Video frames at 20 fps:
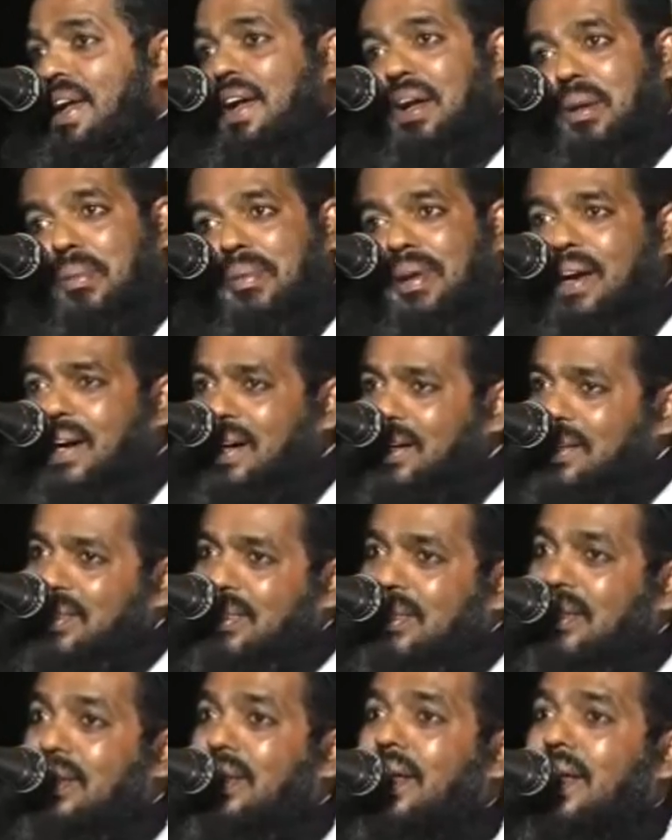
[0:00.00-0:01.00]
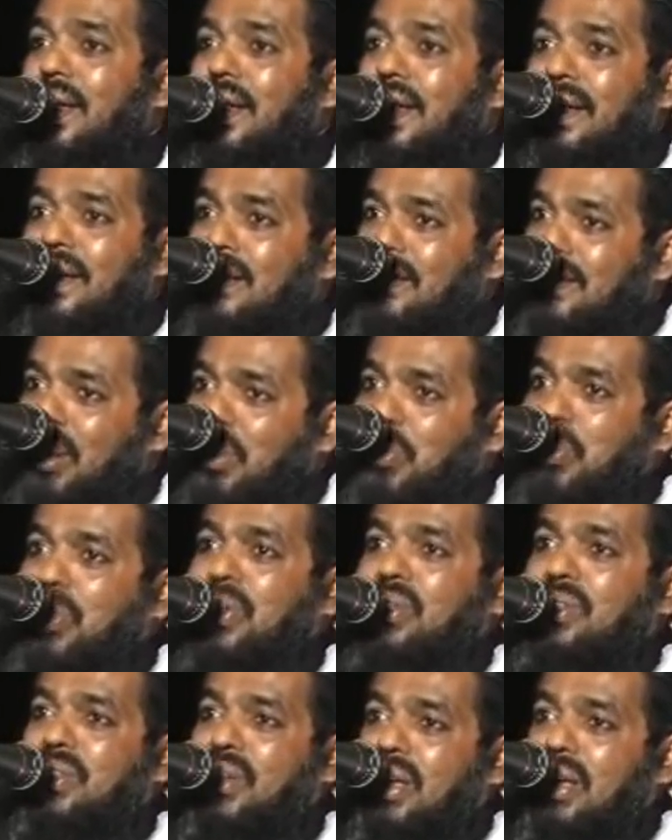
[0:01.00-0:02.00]
எங்கள் மெகா சீரியலில் எந்த
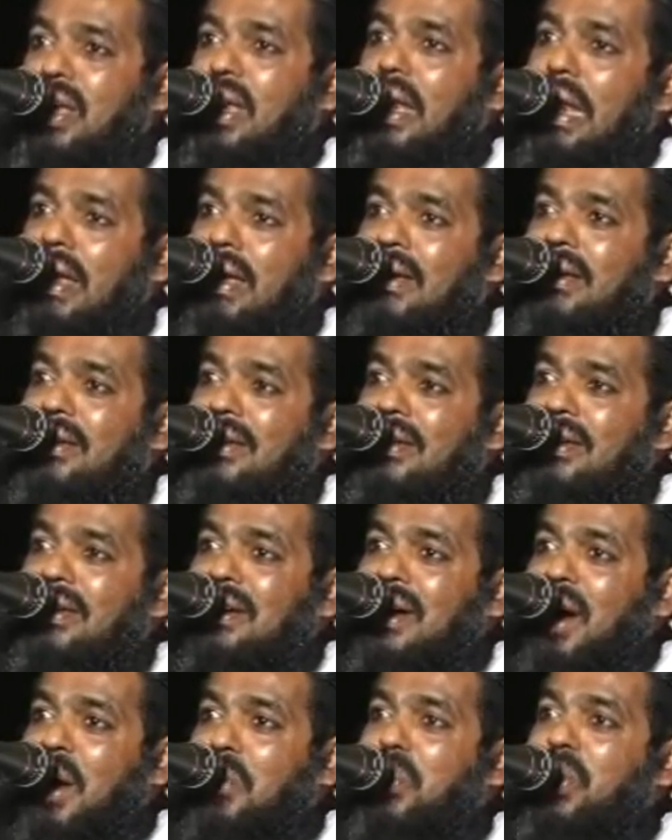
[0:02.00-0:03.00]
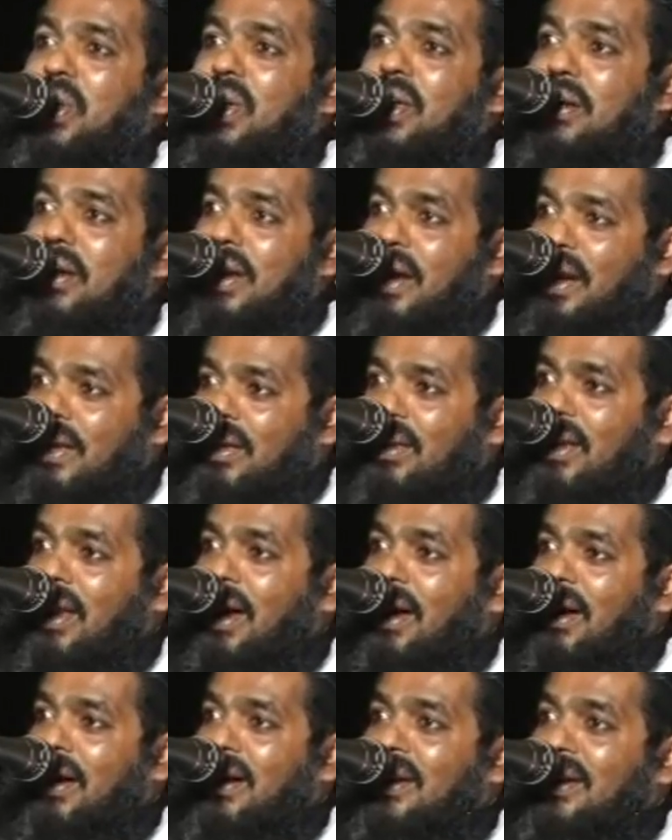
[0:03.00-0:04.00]
பிரச்சனையும் இல்லை அப்படின்னு
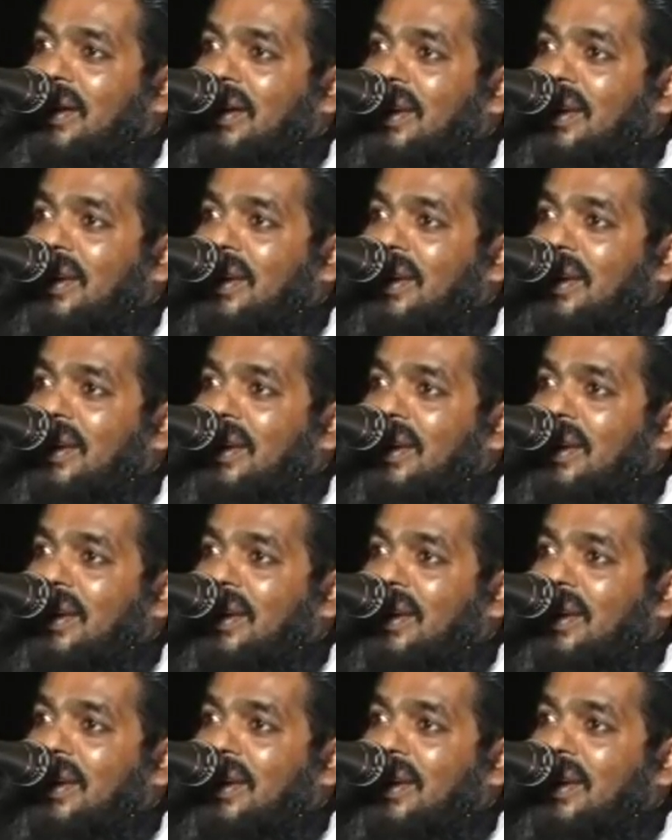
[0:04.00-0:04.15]
நினைக்கிறாங்க